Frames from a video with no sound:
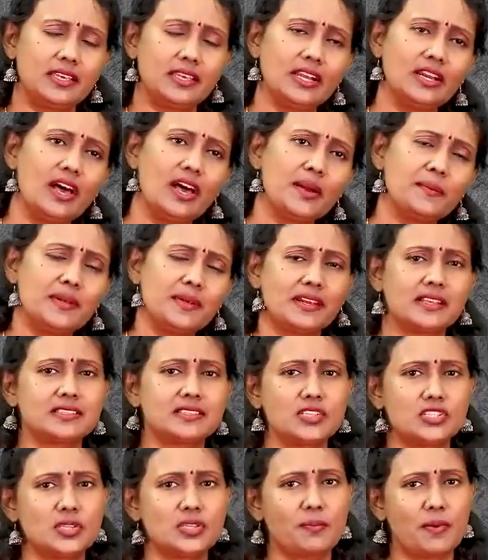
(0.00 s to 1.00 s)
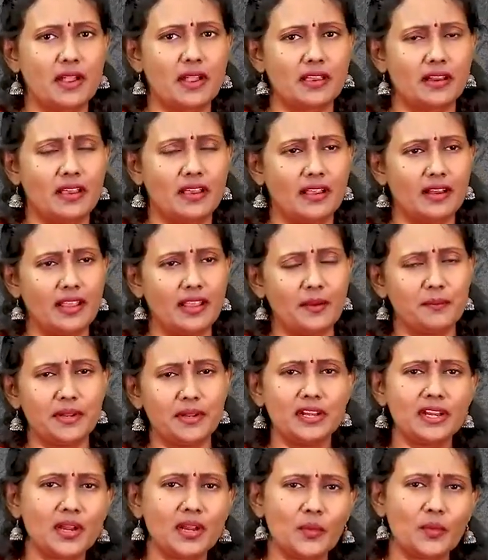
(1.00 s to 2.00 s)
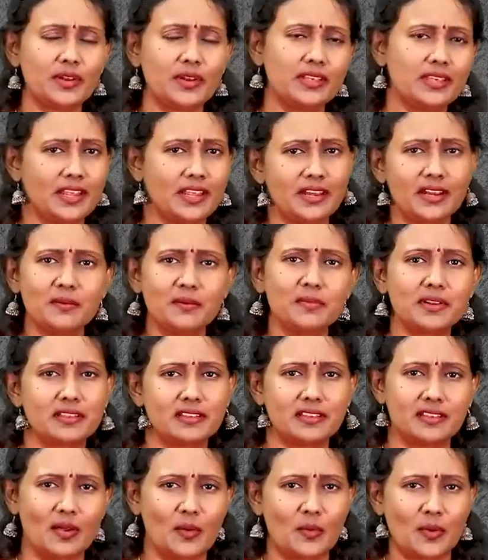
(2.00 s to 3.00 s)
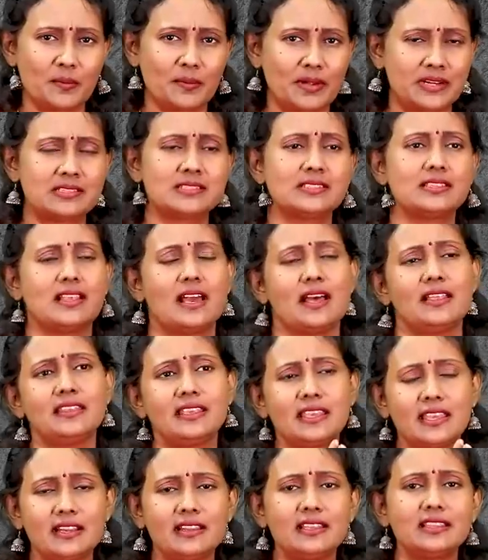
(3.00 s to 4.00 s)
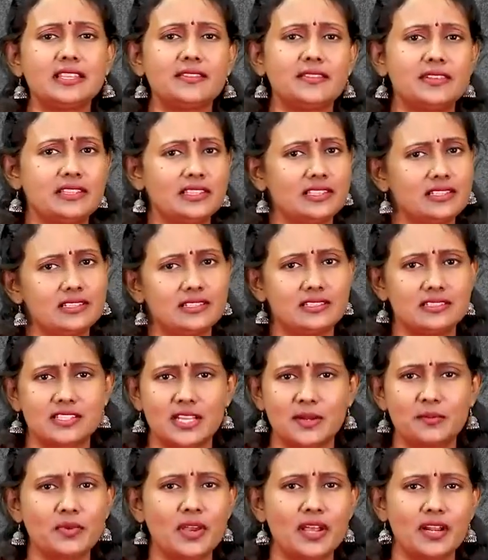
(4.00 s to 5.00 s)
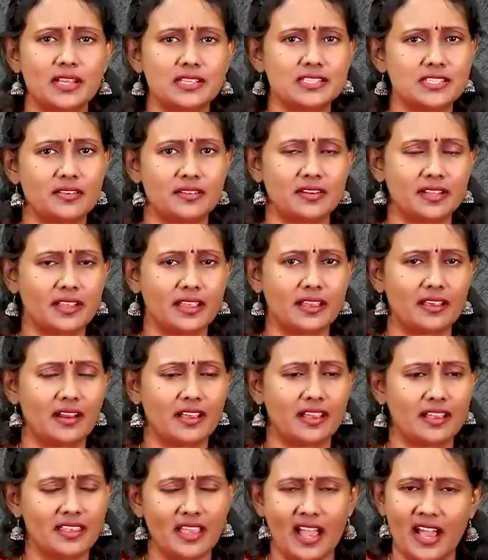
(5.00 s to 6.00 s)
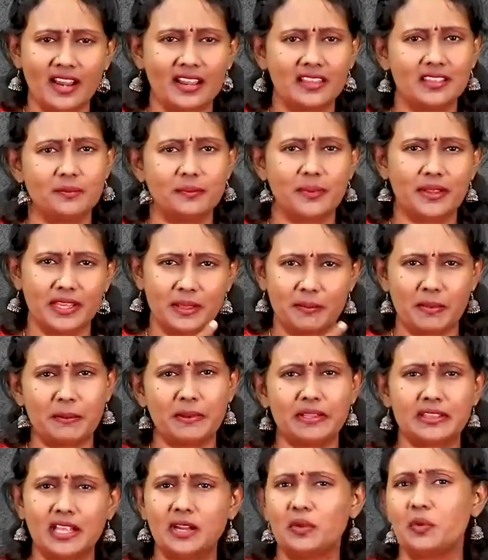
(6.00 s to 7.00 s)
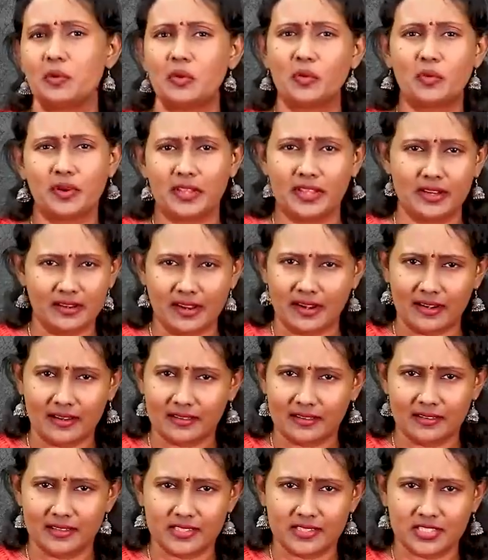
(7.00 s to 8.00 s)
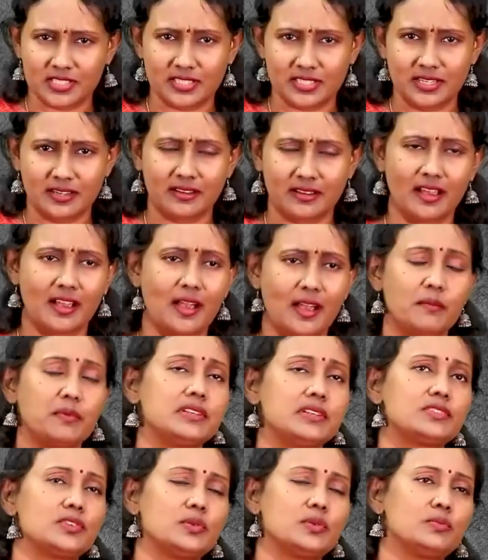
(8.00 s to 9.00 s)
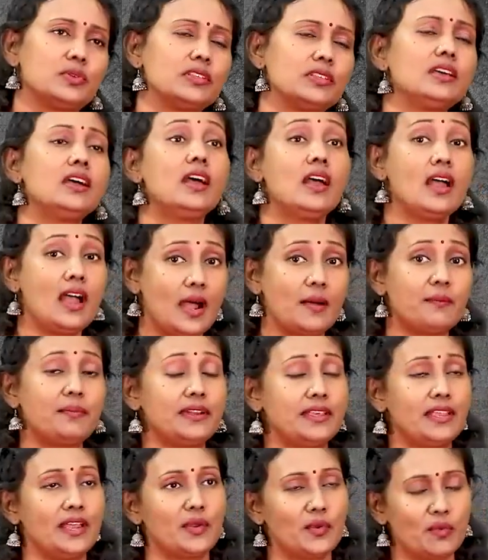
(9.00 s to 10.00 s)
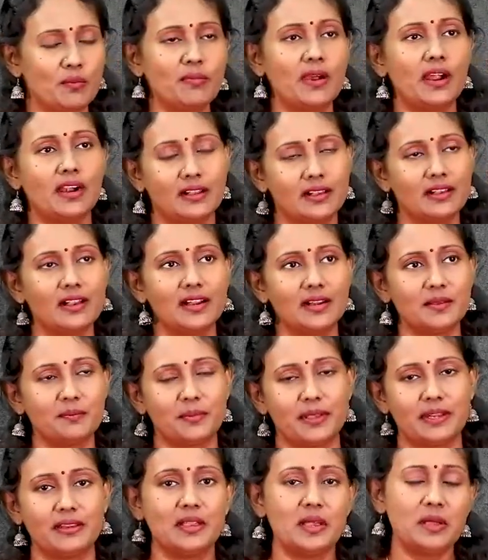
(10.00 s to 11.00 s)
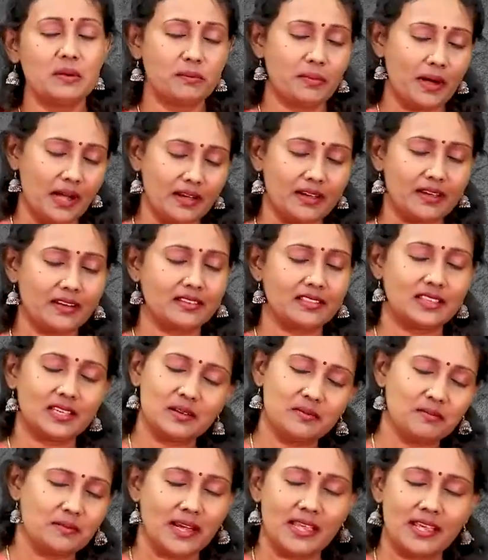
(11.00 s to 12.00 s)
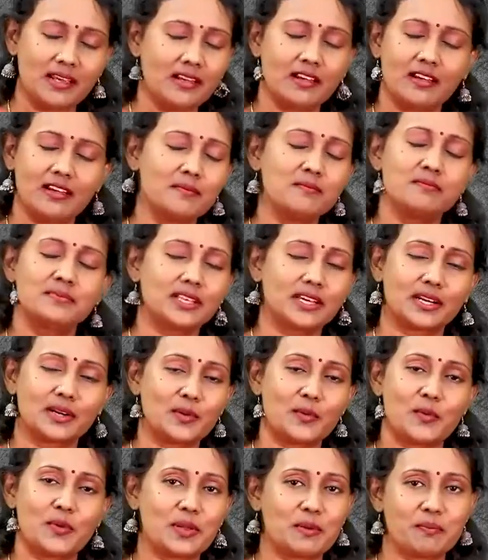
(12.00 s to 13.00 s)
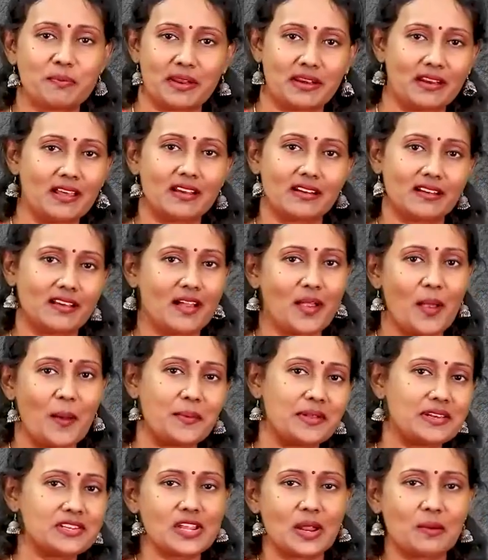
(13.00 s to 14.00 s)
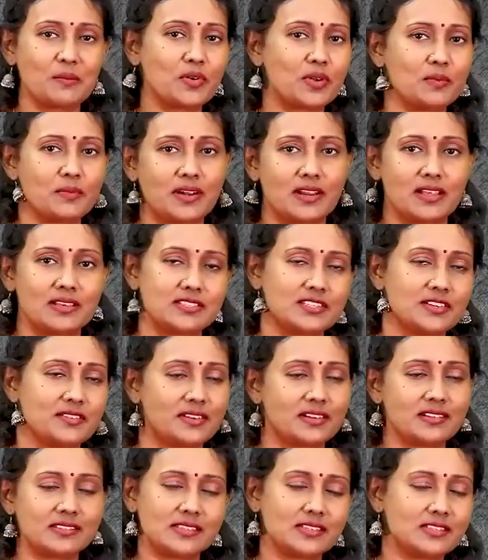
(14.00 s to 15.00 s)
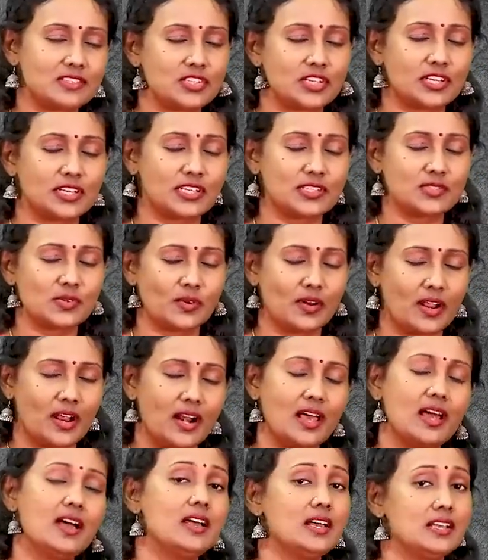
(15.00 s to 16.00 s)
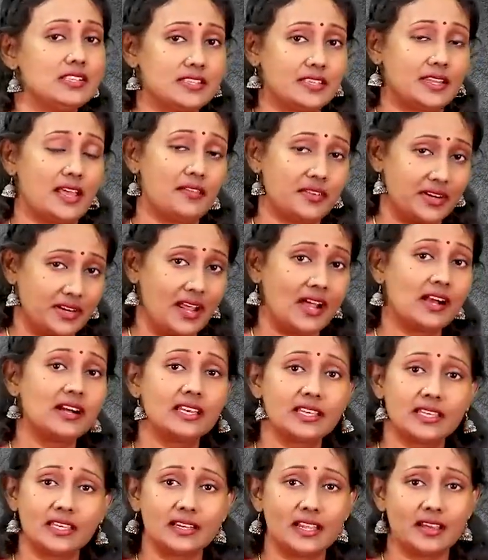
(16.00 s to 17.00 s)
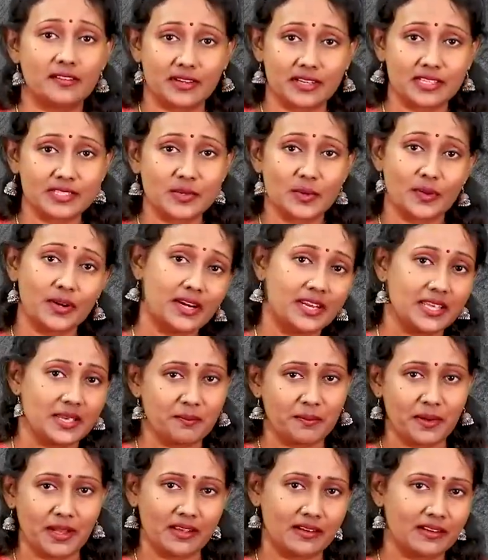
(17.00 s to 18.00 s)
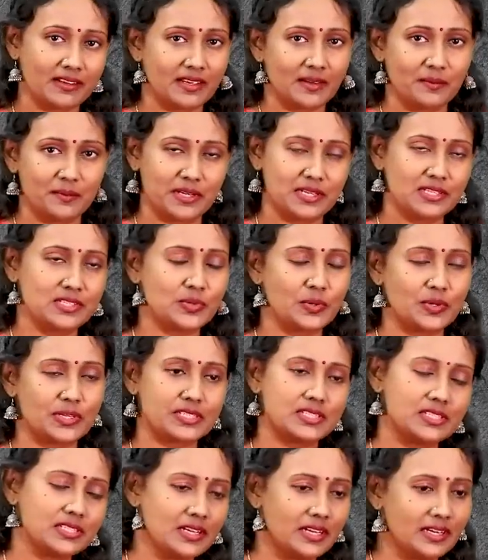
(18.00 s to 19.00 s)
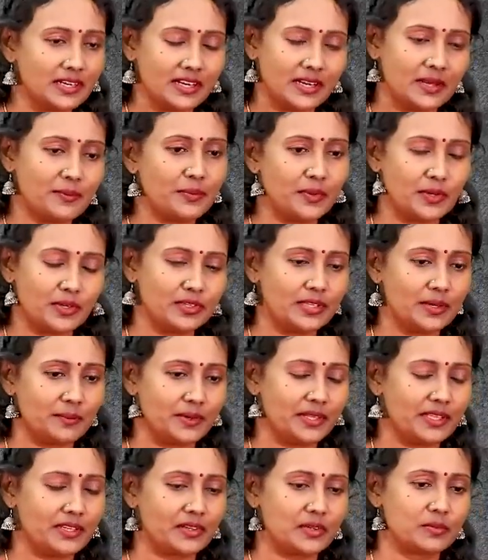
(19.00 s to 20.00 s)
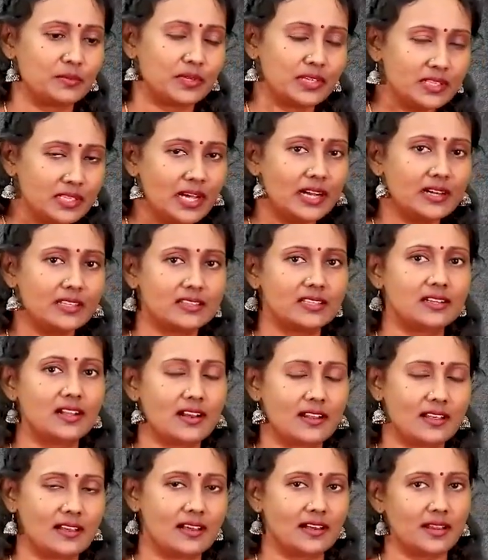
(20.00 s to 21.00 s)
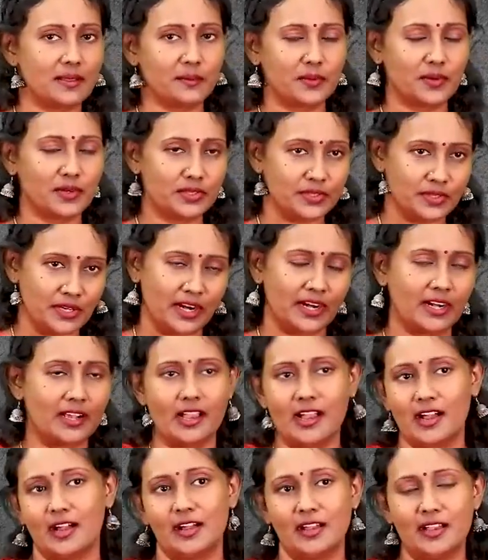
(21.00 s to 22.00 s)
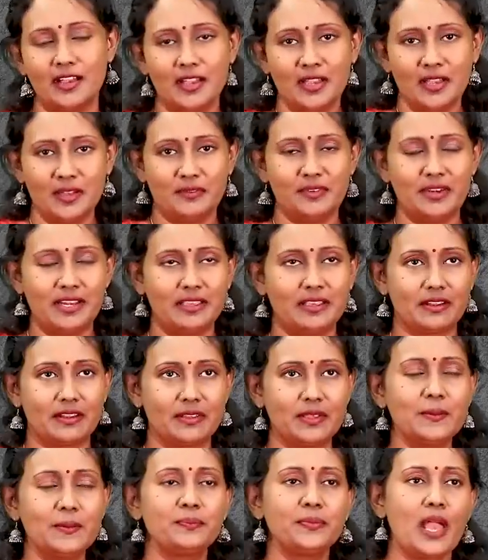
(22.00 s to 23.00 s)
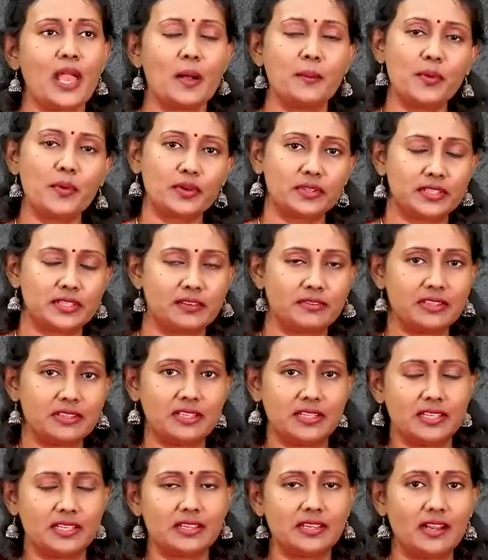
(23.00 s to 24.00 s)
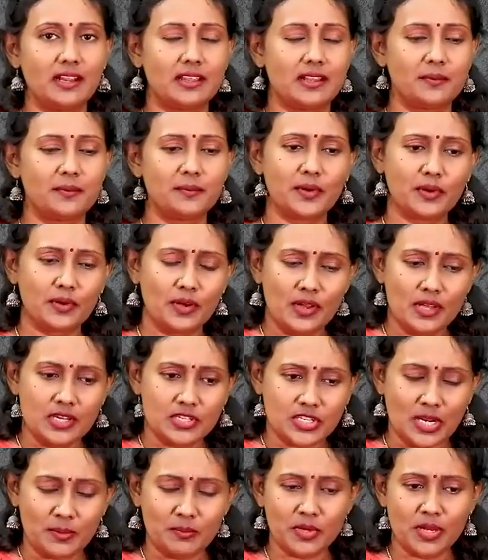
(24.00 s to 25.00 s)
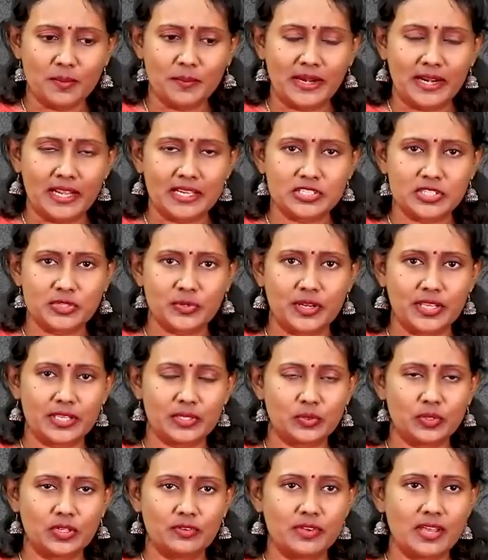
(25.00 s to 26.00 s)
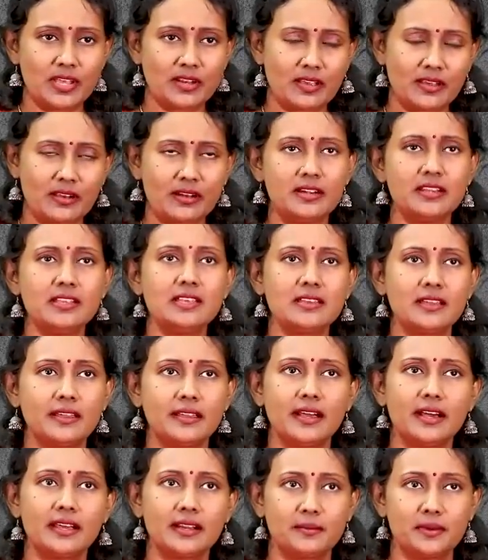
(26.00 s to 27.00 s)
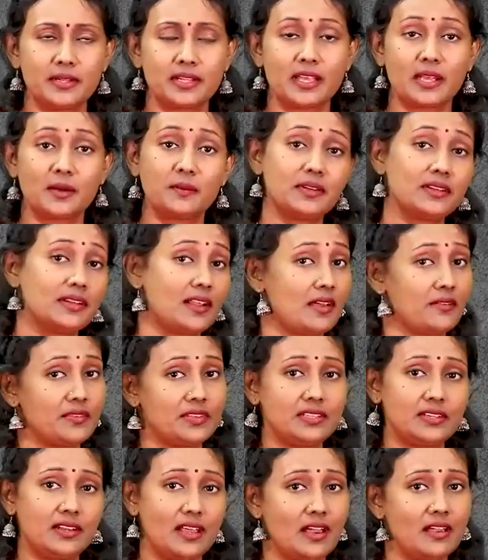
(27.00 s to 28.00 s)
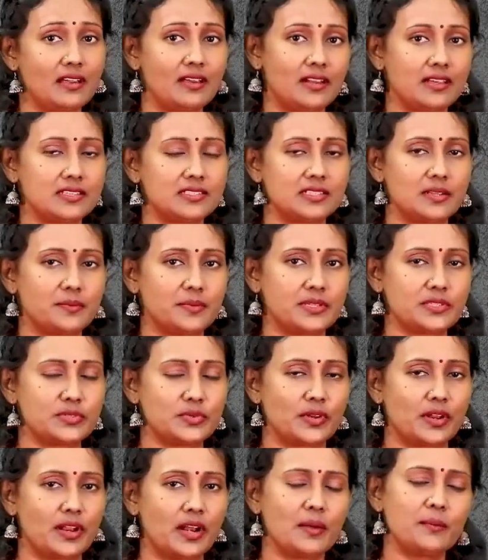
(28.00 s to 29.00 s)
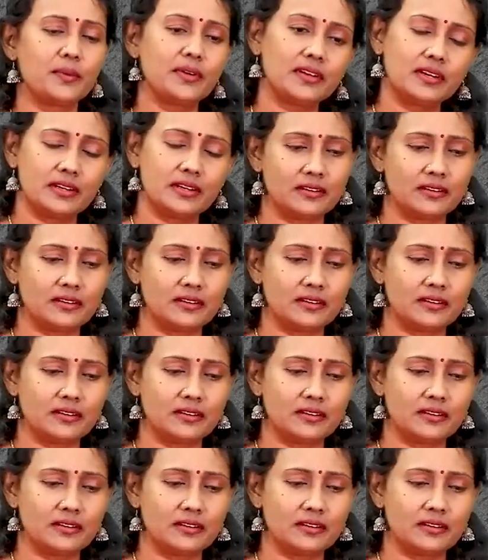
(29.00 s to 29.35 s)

எல்லாருமே ரசிச்சு பார்க்குறாங்களே அப்படின்ற ஒரு எண்ணம் இருந்தது அவங்க மனசுல அந்த எண்ணத்தை வந்து சண்முக அண்ணாச்சி அவர்கிட்ட கேட்குறாங்க யார் அந்த பெண் எப்போ பார்த்தாலும் உங்க கூடயே நாடகம் நடிச்சுக்கிட்டே இருக்காங்க அப்படின்னு சொல்லும் பொழுது அப்படியா ரொம்ப அழகான பெண் பார்க்கறதுக்கு மயக்கம் தரக்கூடிய பெண்ணாக இருக்காங்க அப்படின்னு சண்முகம் அண்ணாச்சி அவர்கள் சிரிச்சுக்கிட்டே சொல்றாங்களாம் சரி அவரை நாளைக்கு நான் வர சொல்கிறேன் நீங்கள் பாருங்க அப்படின்னு சொல்லிட்டு அன்றைய பொழுது அப்படி இருக்கும் பொழுது அடுத்த நாள் காலை பொழுது அழகாக விடுகிறது அப்போ ஒருத்தர் வந்து நிற்கிறாரு அப்போ சண்முகம் அண்ணாச்சியினுடைய துணைவியாக இருக்கீங்களா நீங்கள் யார் அப்படின்னு கேட்கணும் நான் வந்து நாகராஜன் அப்படின்னு சொல்றாங்களா அப்போ